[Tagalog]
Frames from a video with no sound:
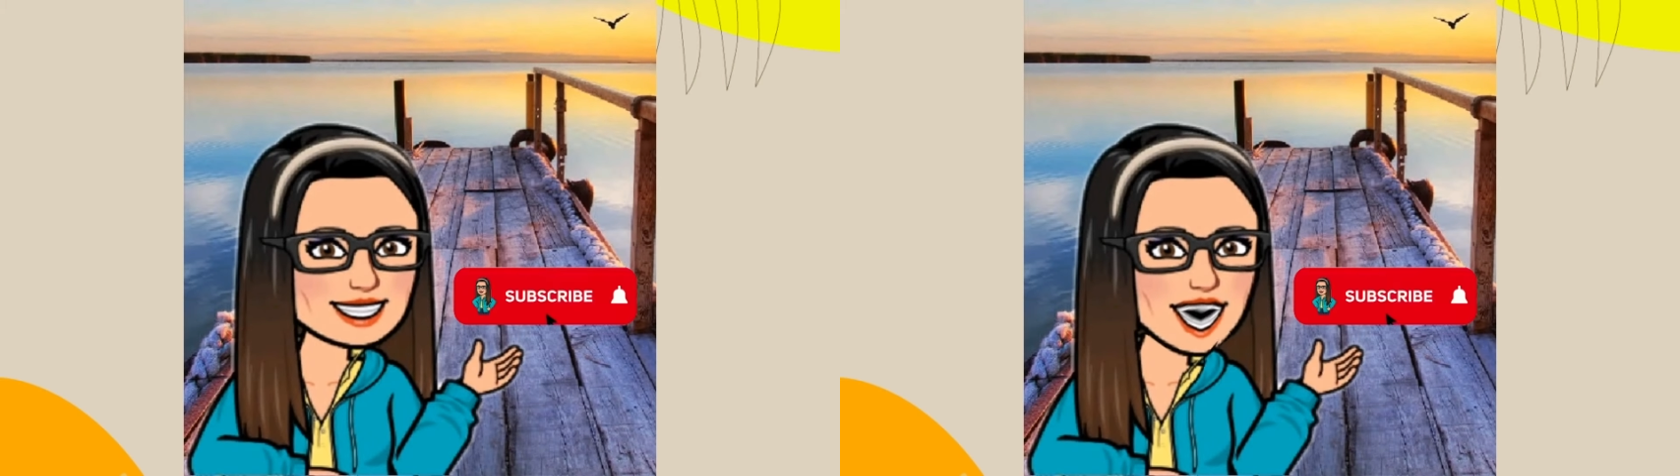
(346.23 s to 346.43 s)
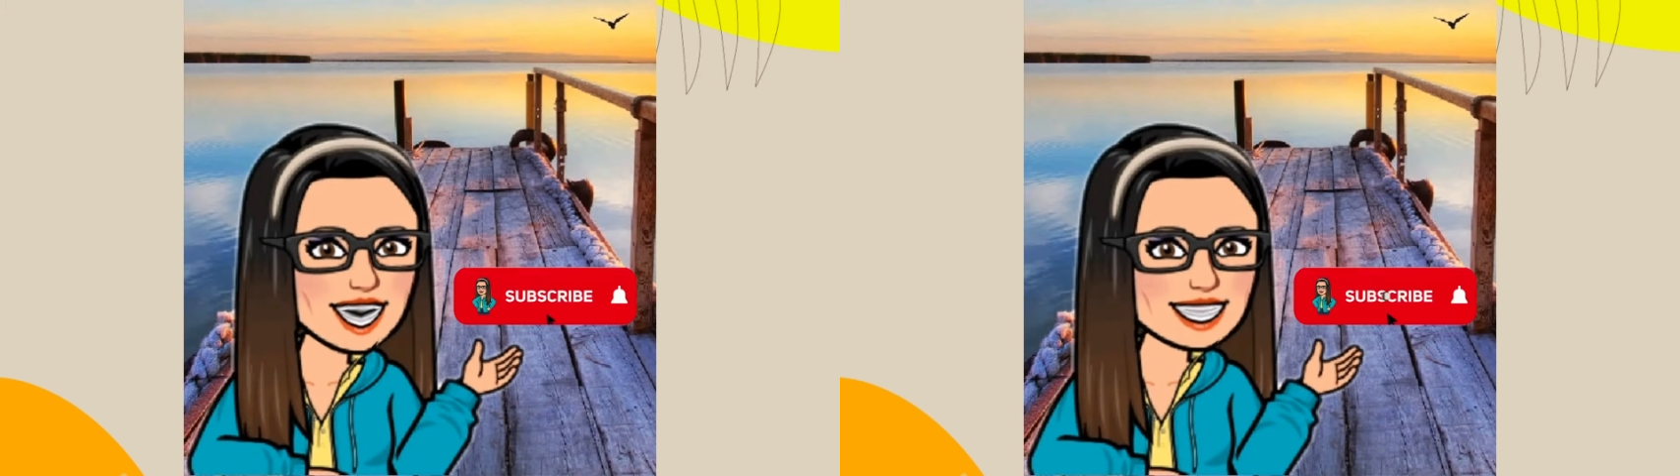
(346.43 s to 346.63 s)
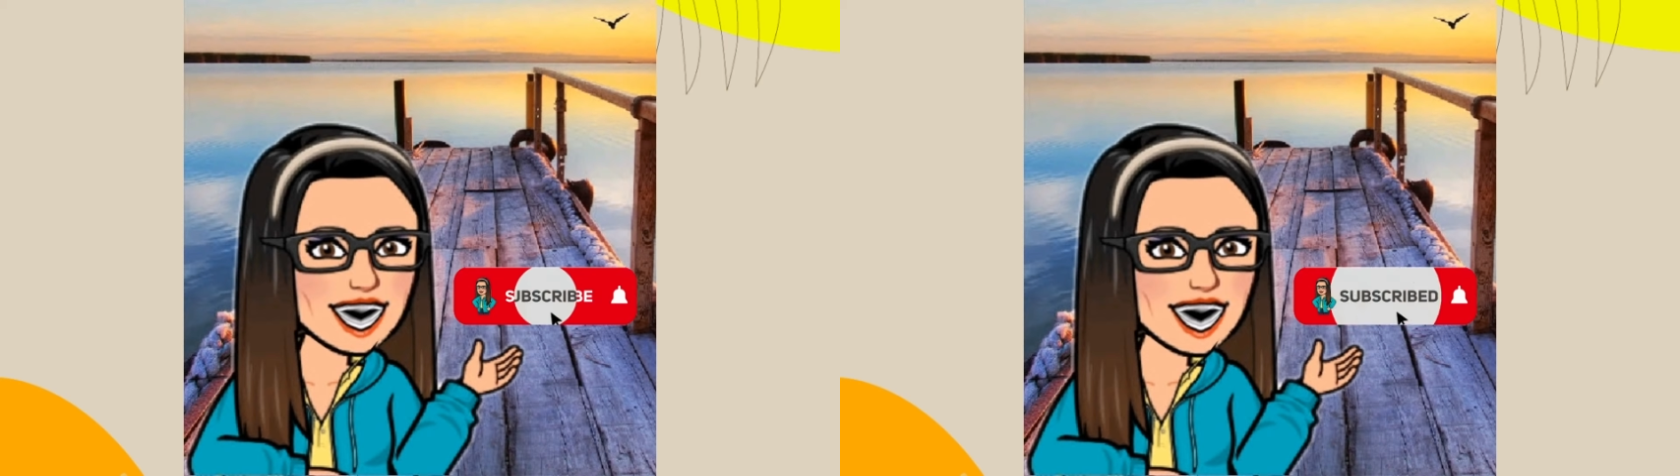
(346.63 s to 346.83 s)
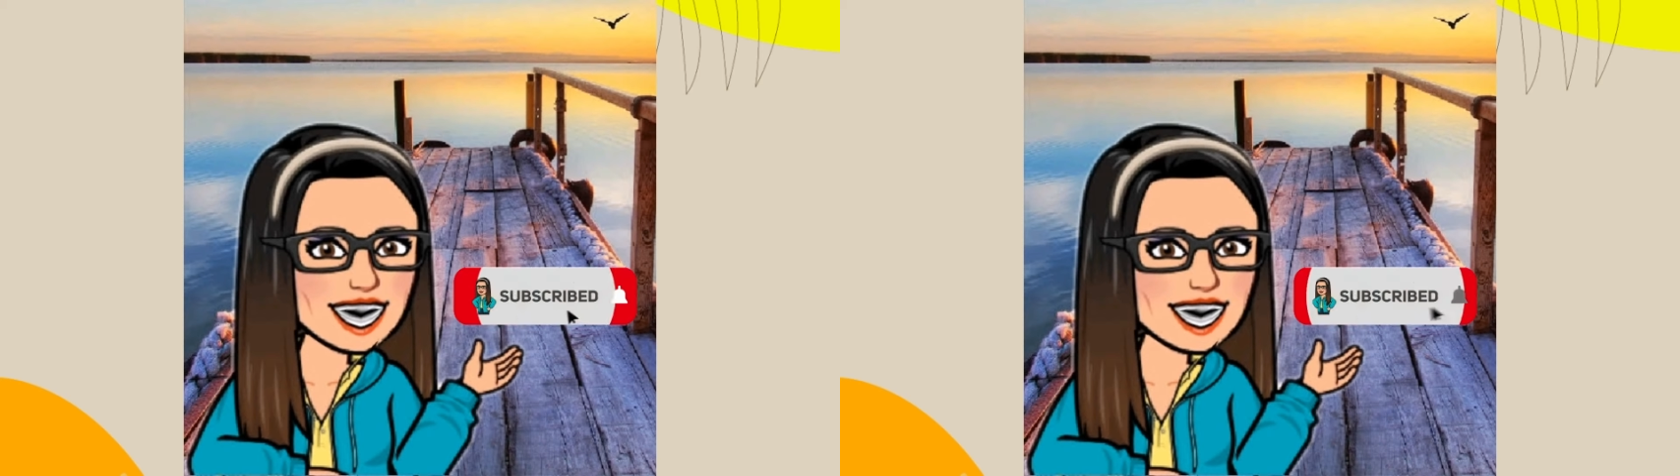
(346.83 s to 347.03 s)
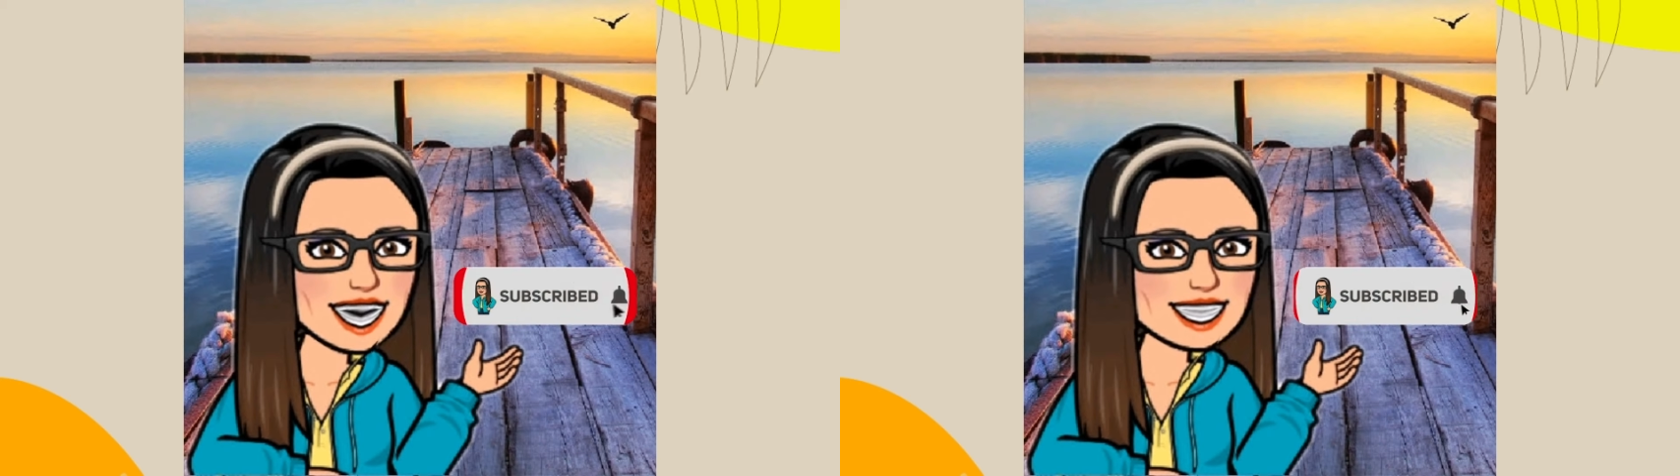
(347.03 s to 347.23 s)
at
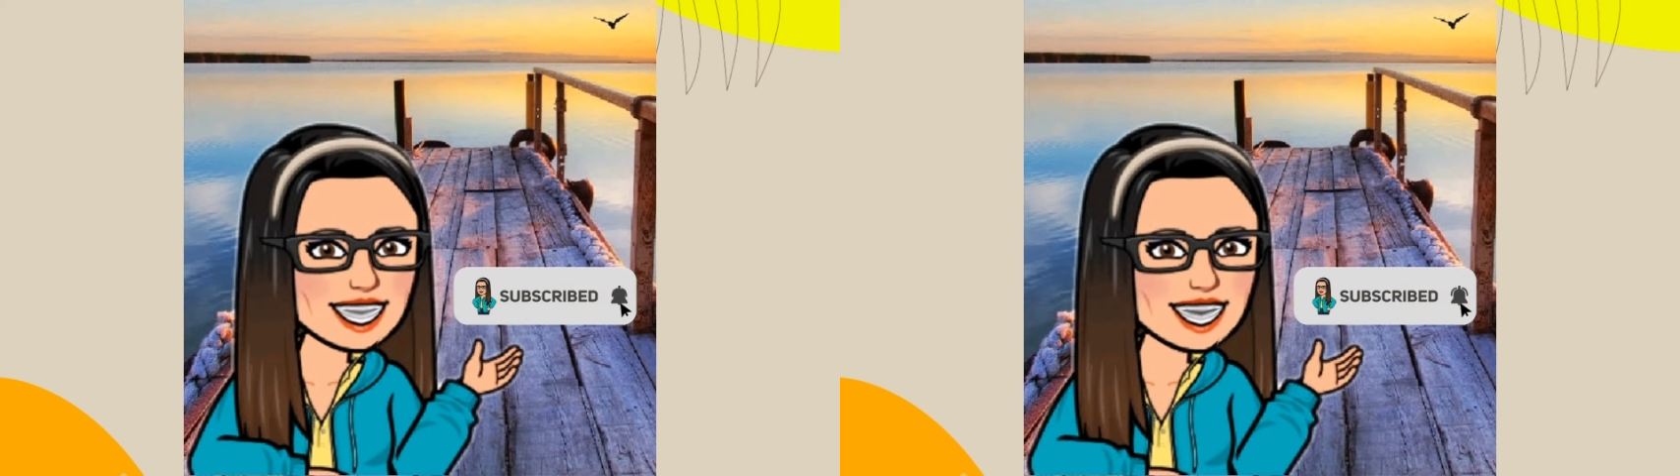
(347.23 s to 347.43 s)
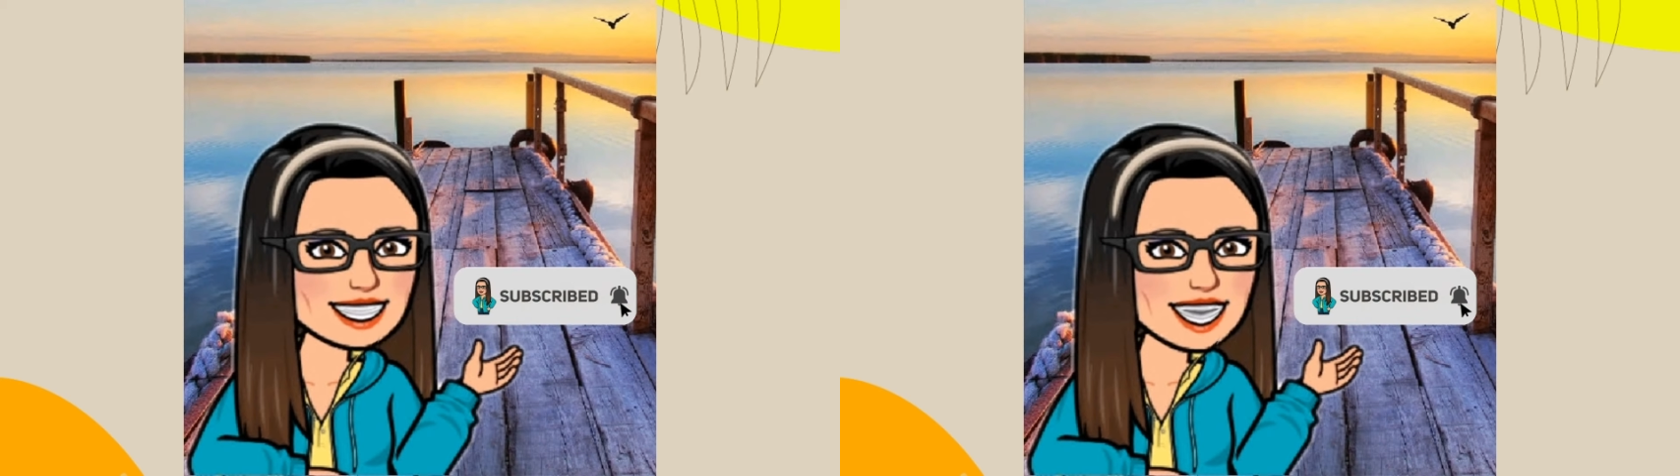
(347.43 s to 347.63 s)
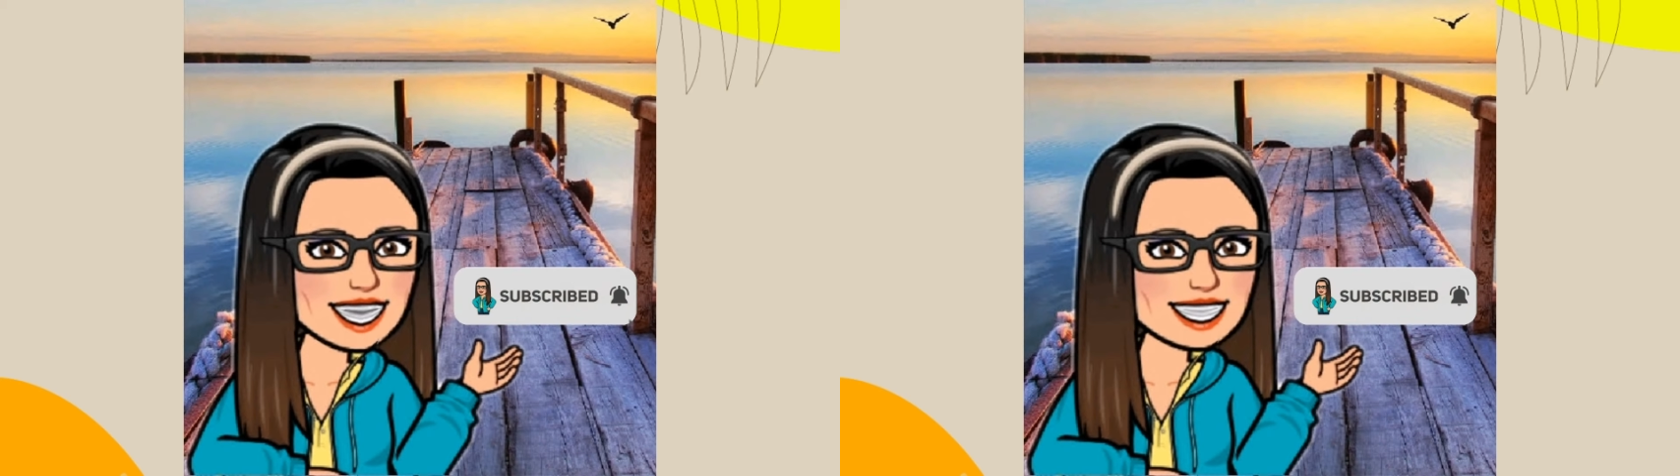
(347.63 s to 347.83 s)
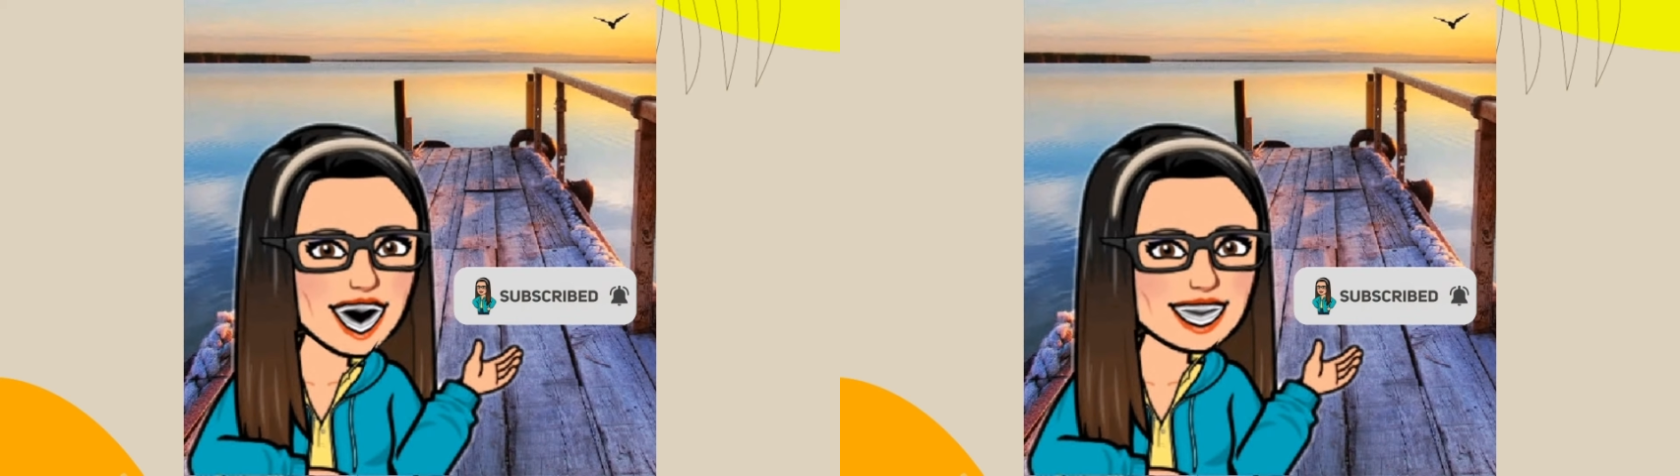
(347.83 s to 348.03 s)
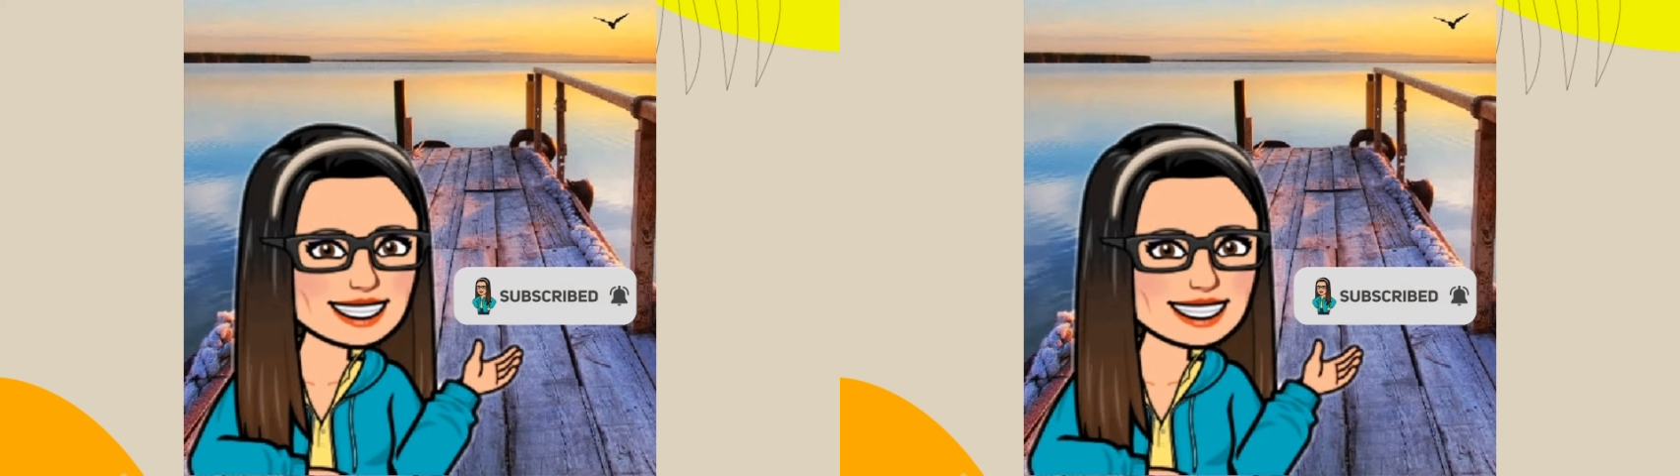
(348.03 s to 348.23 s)
nagustuhan mo itong
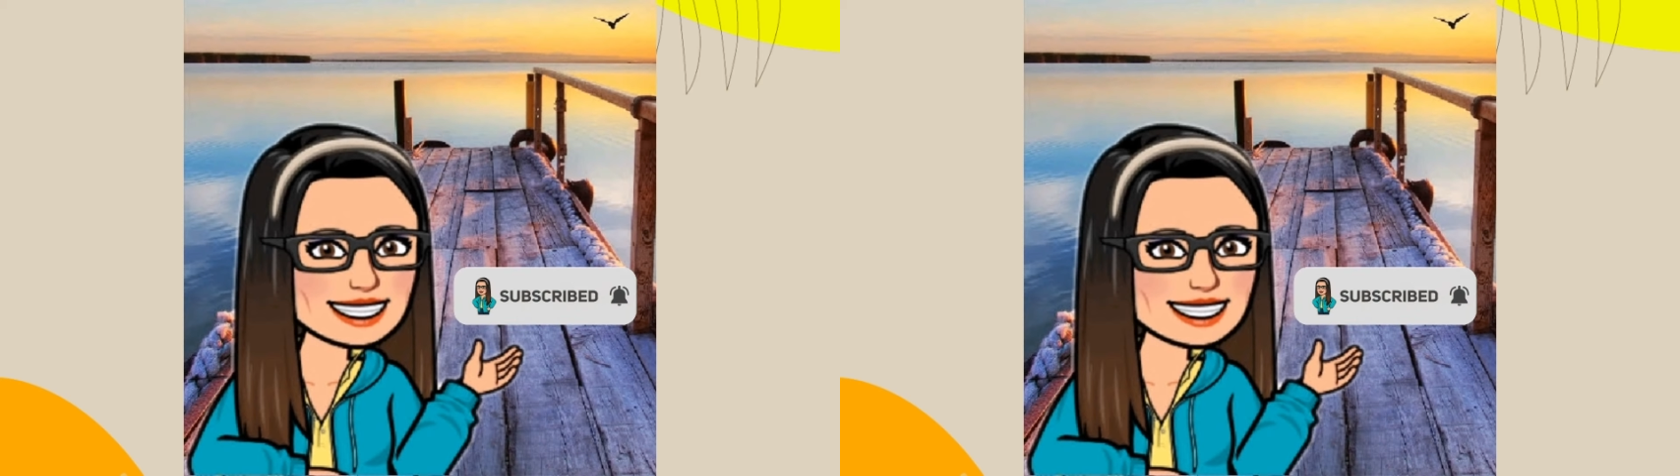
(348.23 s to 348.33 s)
video,